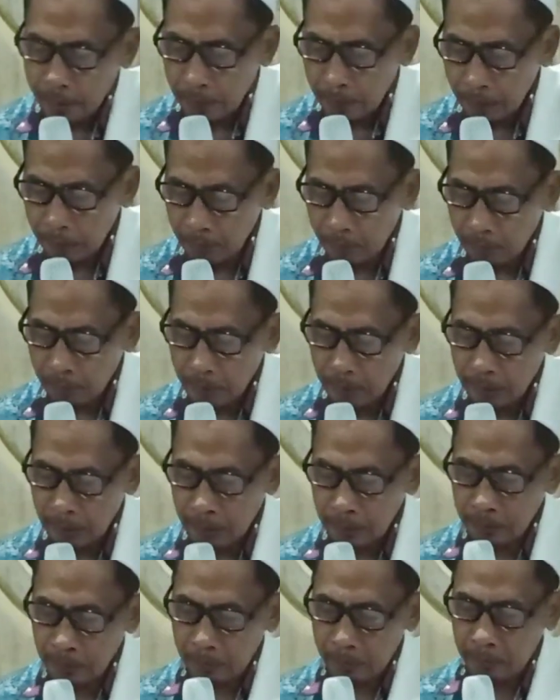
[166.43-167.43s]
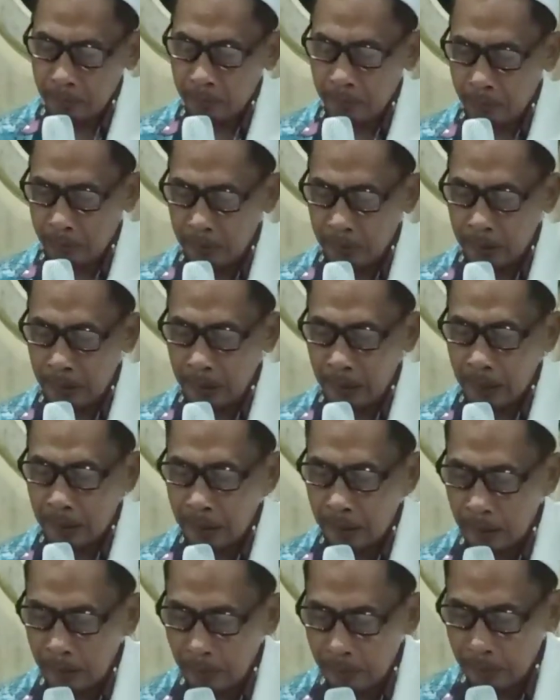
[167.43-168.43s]
nek wong wedok mboten
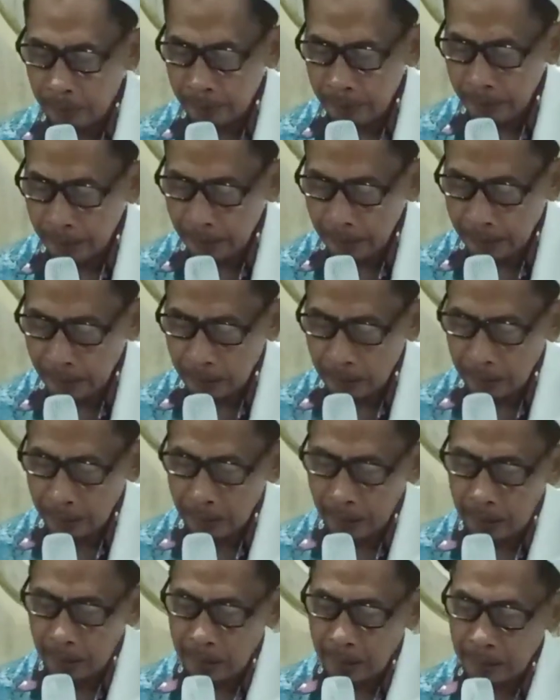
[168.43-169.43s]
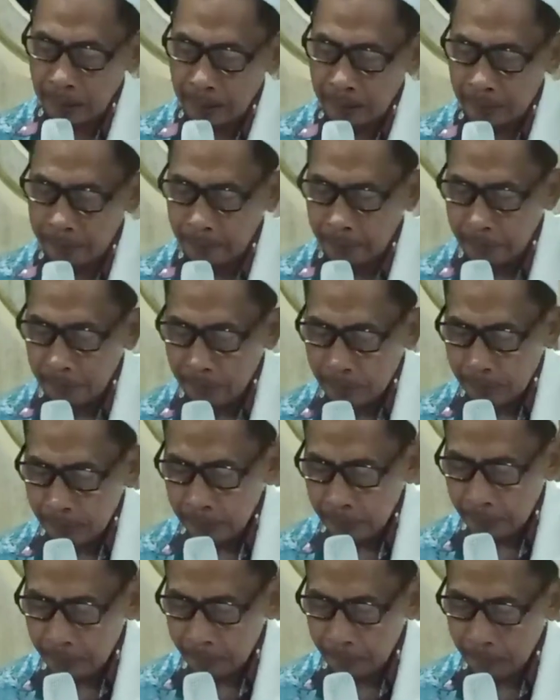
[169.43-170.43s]
enten kok niki ketingali
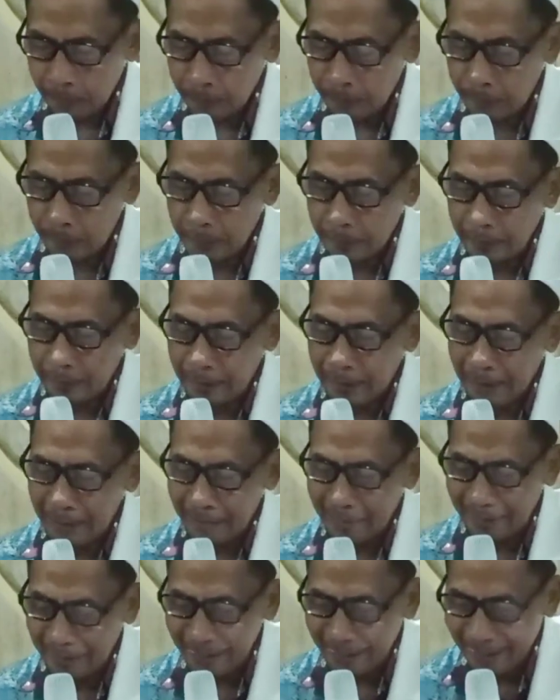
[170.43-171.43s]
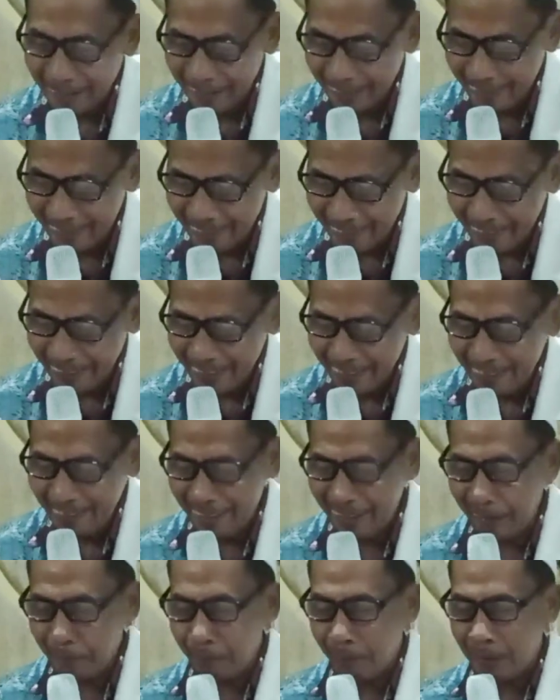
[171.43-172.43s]
mboten enten
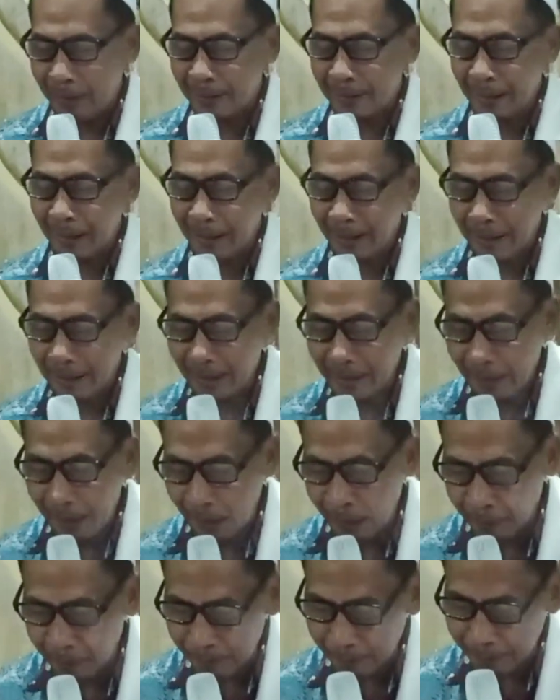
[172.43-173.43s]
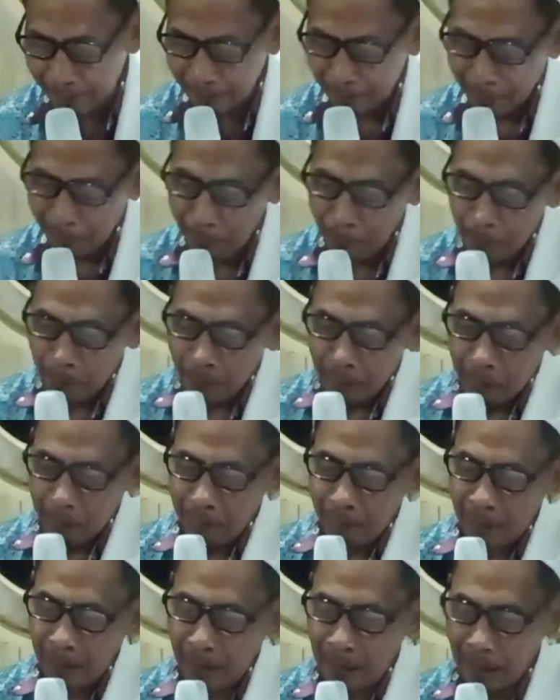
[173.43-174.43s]
lek pas teng
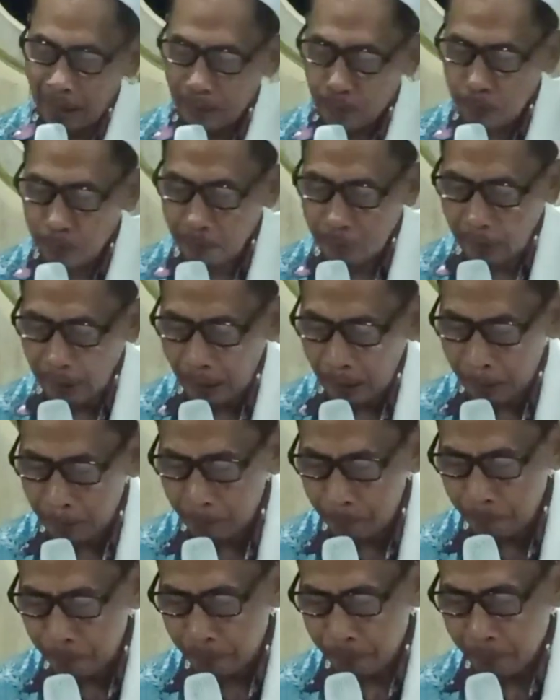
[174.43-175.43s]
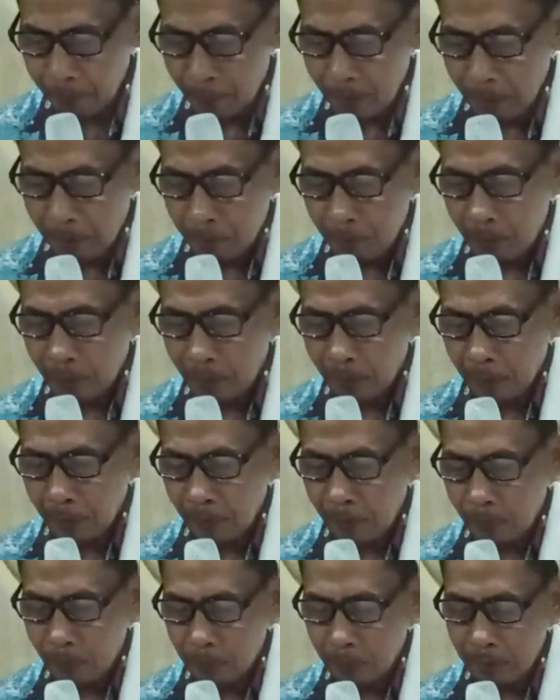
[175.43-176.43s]
fahakuka
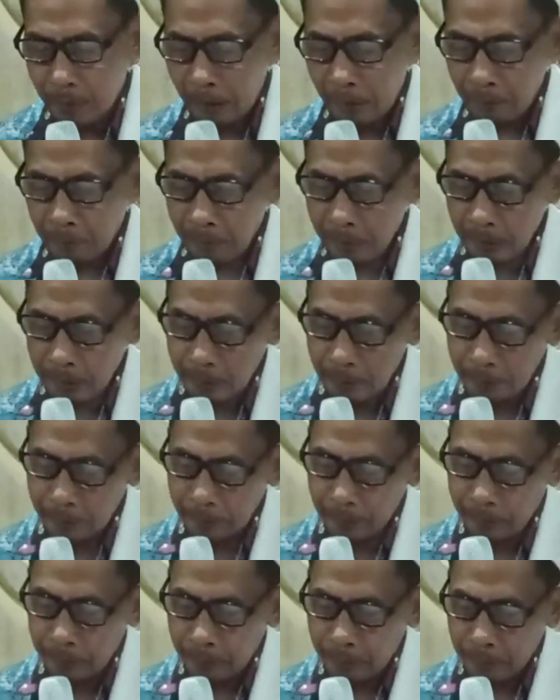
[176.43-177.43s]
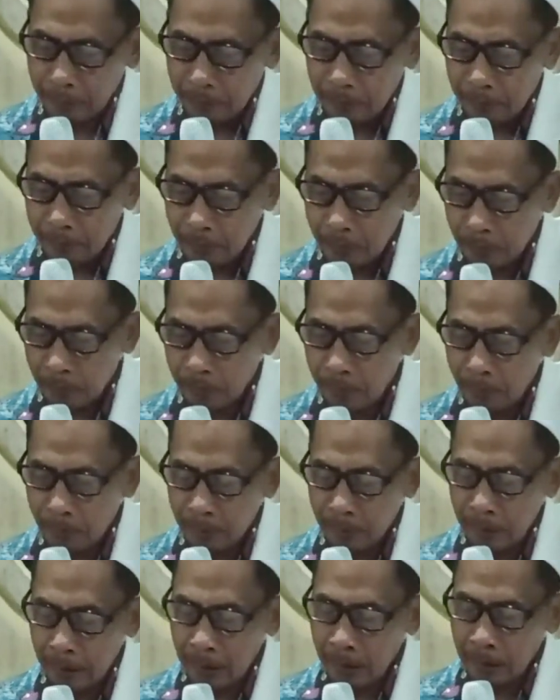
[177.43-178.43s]
mongko utawi
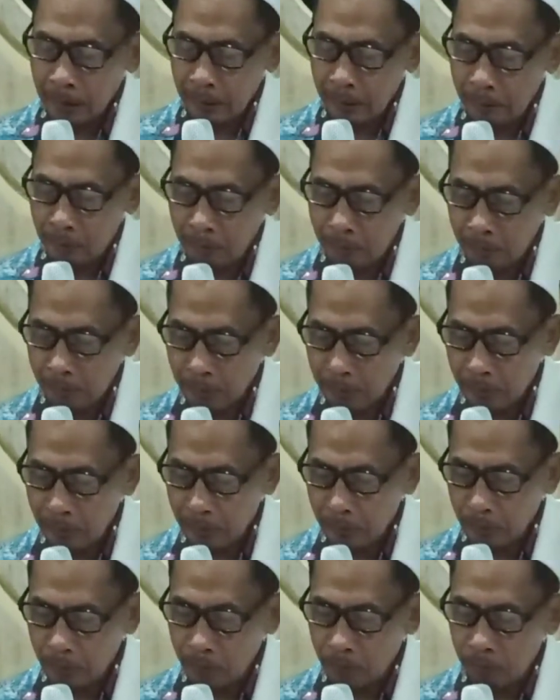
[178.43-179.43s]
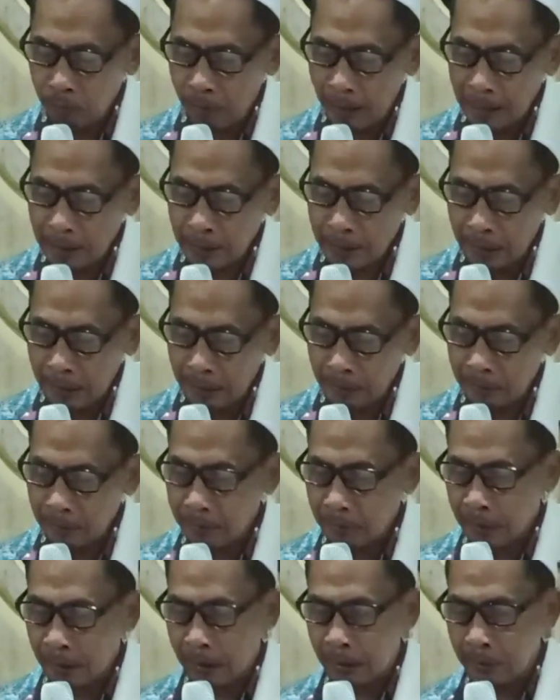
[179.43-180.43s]
duka nggih enten wong wedok niku fasih
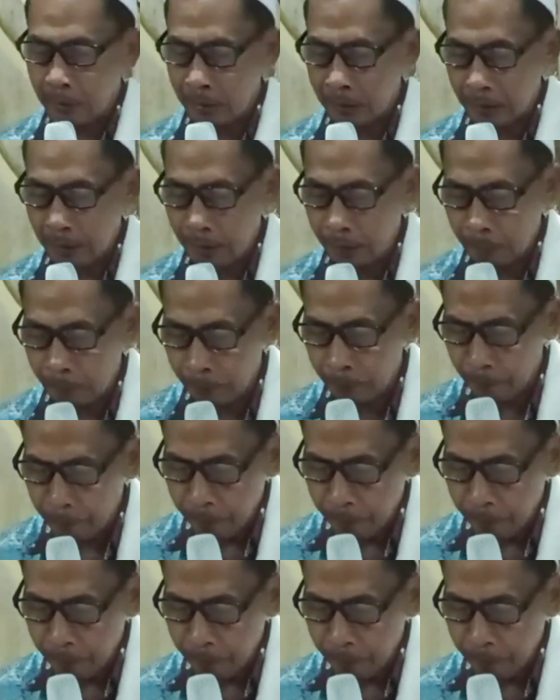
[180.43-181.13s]
ngoten nggih enten kan